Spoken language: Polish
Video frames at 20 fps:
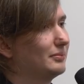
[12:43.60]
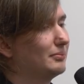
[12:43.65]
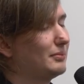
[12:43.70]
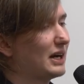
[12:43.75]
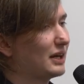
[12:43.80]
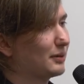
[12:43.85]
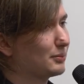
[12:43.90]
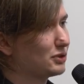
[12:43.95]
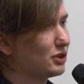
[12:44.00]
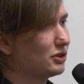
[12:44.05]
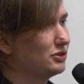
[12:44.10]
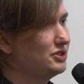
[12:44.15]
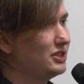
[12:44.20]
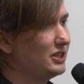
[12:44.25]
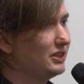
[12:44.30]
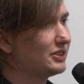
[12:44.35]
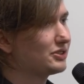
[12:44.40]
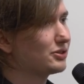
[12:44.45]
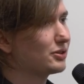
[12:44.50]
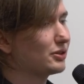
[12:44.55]
mają
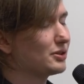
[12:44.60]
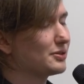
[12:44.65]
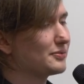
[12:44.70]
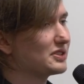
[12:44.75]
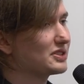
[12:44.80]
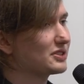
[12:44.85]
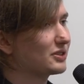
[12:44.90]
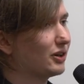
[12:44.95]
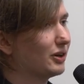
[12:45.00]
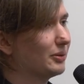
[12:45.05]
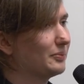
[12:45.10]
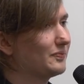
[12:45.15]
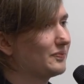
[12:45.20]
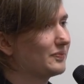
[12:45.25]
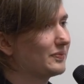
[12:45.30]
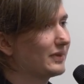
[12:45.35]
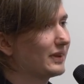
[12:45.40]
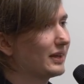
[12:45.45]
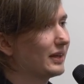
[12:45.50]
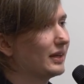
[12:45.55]
oddzielne środowisko.
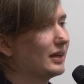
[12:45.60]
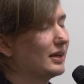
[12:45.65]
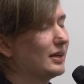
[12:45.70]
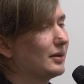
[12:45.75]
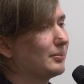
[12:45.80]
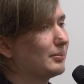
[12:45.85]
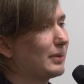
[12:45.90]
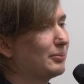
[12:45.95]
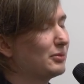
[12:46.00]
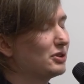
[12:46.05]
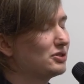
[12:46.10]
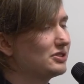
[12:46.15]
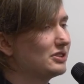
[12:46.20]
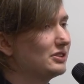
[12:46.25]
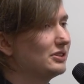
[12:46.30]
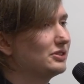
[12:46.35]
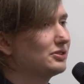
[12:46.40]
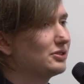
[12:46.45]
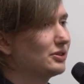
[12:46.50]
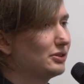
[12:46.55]
Mamy
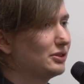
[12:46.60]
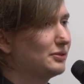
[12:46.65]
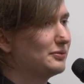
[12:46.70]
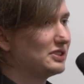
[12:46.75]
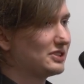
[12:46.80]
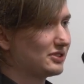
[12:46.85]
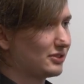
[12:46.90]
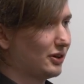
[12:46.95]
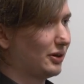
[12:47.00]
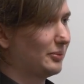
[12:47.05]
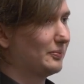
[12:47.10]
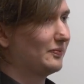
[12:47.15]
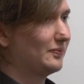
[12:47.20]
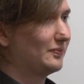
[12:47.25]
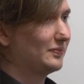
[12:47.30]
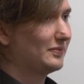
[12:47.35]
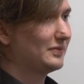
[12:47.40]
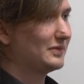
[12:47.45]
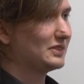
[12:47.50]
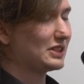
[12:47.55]
oddzielne środowisko,
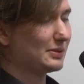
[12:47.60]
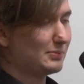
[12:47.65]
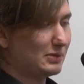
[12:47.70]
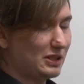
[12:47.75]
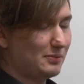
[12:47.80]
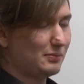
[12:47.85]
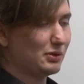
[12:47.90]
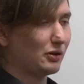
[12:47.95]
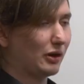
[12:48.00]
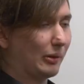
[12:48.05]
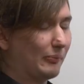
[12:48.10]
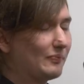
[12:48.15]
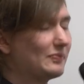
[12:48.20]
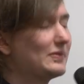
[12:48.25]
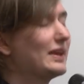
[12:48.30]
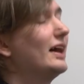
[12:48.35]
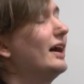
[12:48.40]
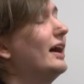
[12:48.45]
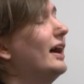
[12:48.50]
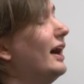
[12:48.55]
żeby nie było.
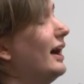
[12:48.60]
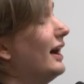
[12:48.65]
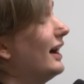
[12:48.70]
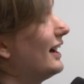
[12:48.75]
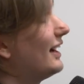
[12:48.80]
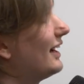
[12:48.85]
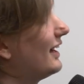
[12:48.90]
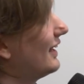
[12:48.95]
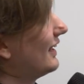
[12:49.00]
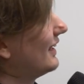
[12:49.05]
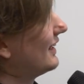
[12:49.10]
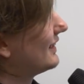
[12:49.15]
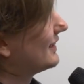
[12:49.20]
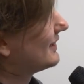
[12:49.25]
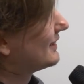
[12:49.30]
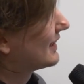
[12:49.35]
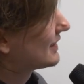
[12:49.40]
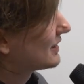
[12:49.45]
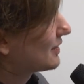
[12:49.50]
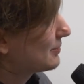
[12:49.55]
E,
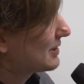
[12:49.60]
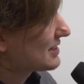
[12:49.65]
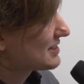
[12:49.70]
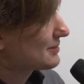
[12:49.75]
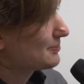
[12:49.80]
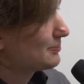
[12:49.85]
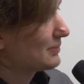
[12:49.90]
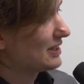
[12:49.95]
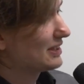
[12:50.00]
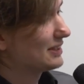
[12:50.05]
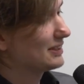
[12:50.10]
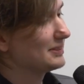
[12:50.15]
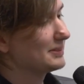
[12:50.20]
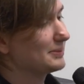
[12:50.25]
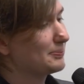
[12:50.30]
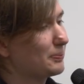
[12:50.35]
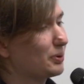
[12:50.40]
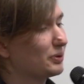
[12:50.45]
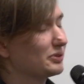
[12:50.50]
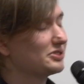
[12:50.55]
natomiast e,
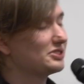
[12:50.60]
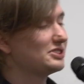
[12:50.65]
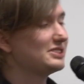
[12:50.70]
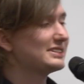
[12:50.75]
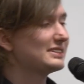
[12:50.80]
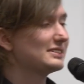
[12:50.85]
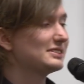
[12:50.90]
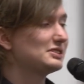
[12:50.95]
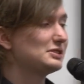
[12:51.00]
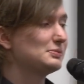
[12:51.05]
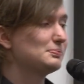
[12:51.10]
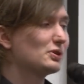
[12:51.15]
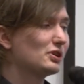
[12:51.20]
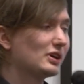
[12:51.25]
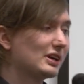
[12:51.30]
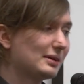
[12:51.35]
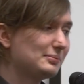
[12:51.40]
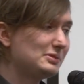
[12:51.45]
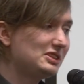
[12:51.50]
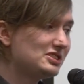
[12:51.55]
ci, ci
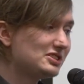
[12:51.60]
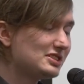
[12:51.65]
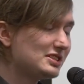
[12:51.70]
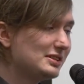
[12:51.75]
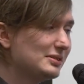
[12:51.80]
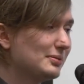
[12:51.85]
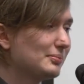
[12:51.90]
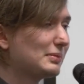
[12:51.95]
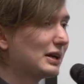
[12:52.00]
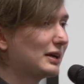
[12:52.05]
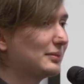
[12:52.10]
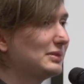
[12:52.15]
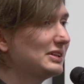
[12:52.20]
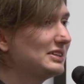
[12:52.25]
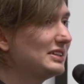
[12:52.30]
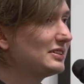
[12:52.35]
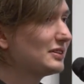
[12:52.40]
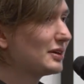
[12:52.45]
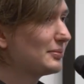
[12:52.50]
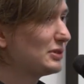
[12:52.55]
programiści mają
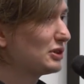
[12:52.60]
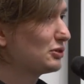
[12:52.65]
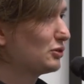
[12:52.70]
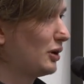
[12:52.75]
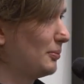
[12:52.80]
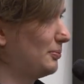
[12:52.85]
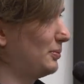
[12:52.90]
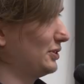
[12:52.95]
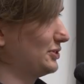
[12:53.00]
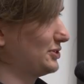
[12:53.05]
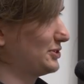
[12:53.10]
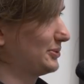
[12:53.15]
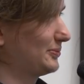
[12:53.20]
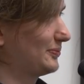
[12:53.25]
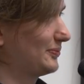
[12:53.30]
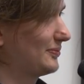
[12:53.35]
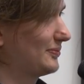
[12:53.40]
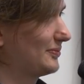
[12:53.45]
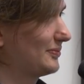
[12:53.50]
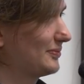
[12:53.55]
jeden drobny kłopot.
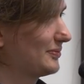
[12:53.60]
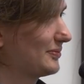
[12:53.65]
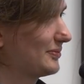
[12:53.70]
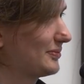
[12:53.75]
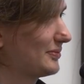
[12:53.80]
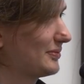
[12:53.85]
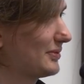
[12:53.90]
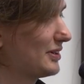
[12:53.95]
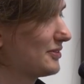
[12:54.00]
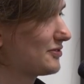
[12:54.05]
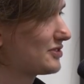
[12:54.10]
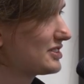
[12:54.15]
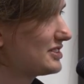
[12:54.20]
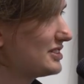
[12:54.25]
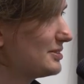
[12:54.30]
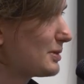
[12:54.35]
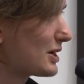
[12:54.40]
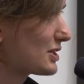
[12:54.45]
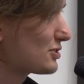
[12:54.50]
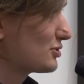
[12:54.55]

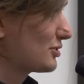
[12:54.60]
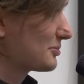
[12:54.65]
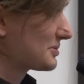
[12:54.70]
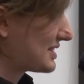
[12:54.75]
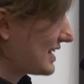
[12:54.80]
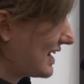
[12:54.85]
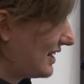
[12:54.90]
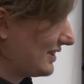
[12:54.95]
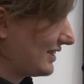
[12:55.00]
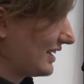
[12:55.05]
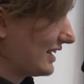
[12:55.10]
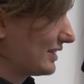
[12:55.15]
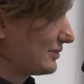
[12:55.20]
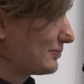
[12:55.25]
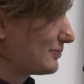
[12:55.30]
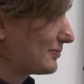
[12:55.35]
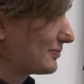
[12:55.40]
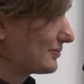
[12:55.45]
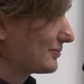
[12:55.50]
Wszyscy pracują zdalnie